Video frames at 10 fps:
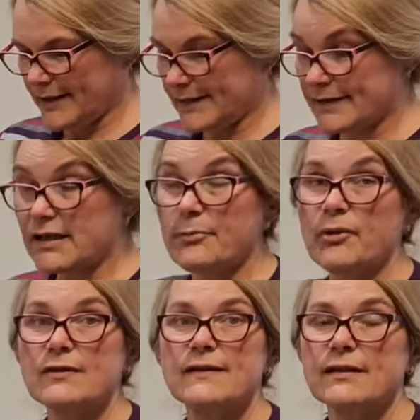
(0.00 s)
Z tej
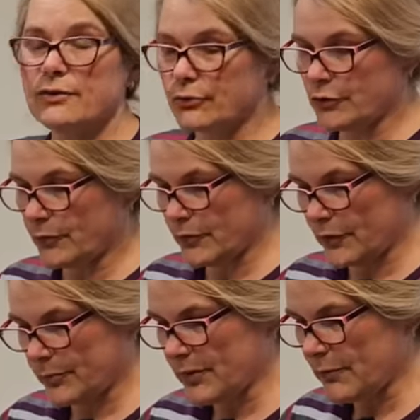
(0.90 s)
porcji, którą
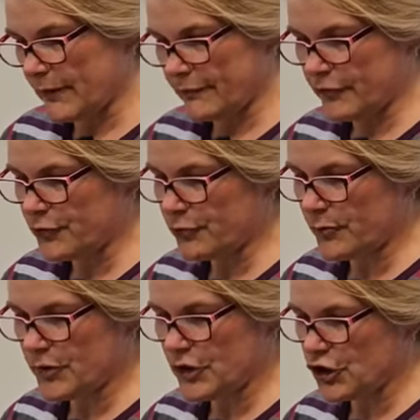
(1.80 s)
robiłam,
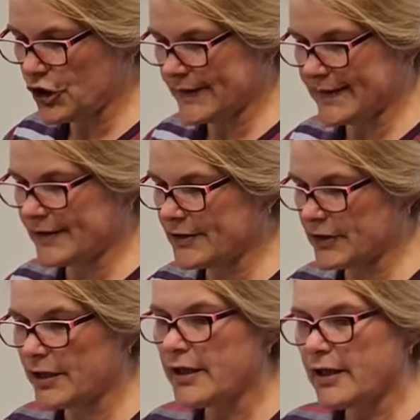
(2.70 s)
wyszło mi
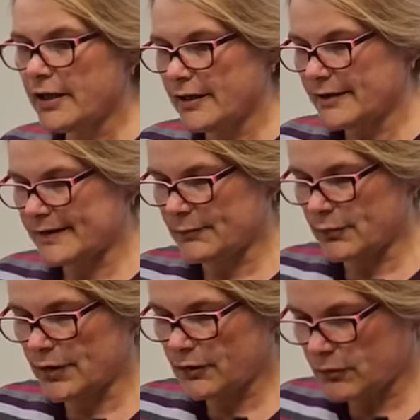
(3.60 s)
16
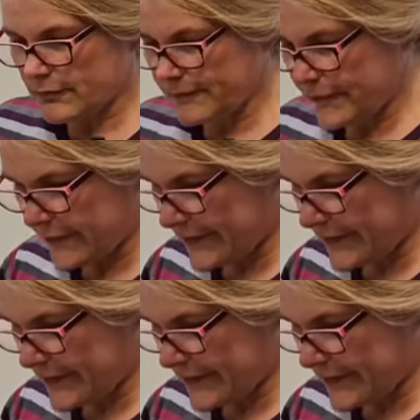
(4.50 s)
słoików